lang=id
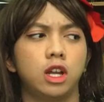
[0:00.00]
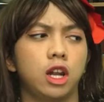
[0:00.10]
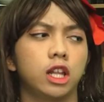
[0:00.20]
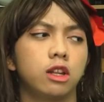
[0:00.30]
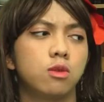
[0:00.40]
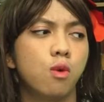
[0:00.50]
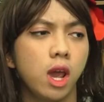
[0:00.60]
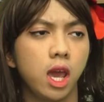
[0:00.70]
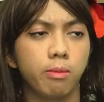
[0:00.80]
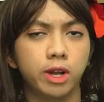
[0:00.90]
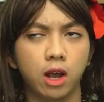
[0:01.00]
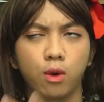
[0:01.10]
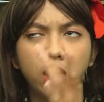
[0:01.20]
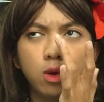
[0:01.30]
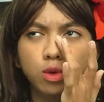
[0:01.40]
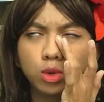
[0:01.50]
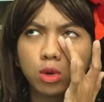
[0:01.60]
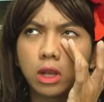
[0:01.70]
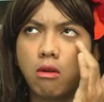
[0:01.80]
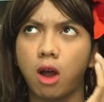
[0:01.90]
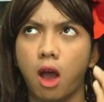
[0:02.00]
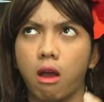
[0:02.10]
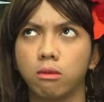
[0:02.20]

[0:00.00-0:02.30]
Jangan ngeliatin gue, bedak gue udah luntur tau nggak?